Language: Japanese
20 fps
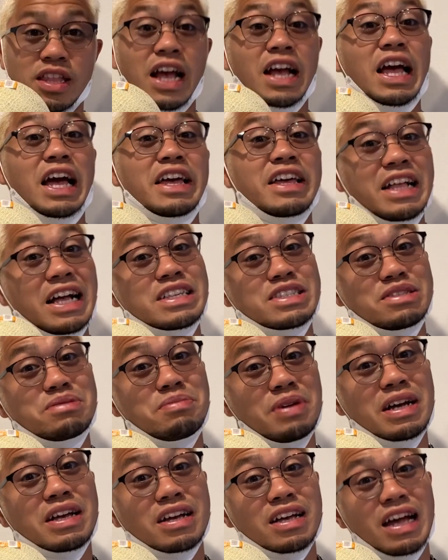高い
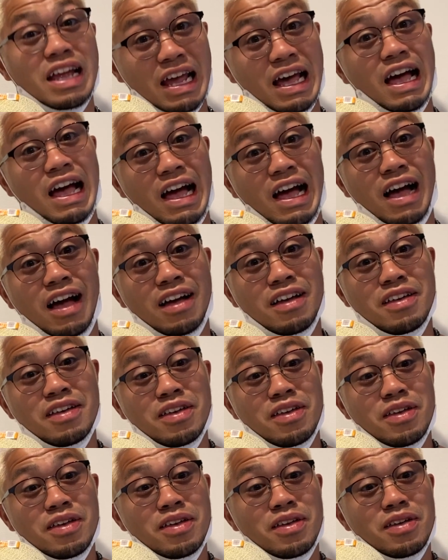カズマから
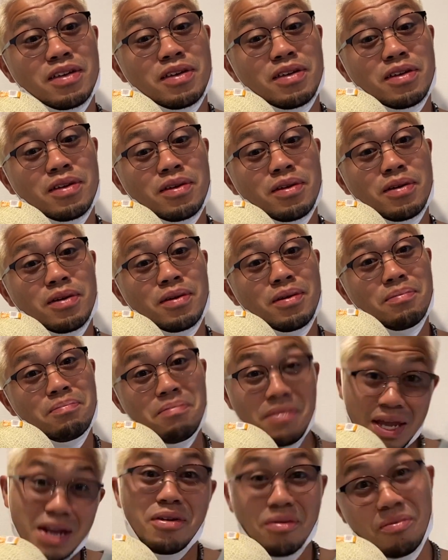
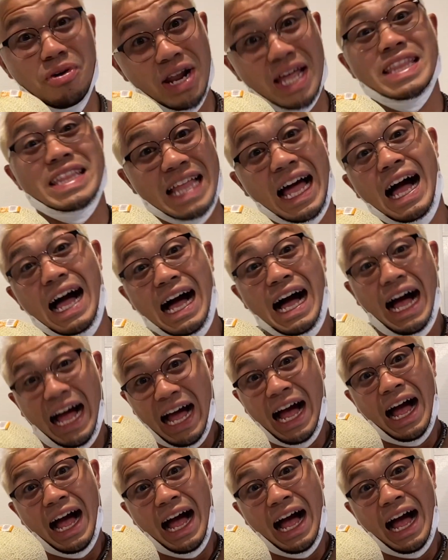メロンもらった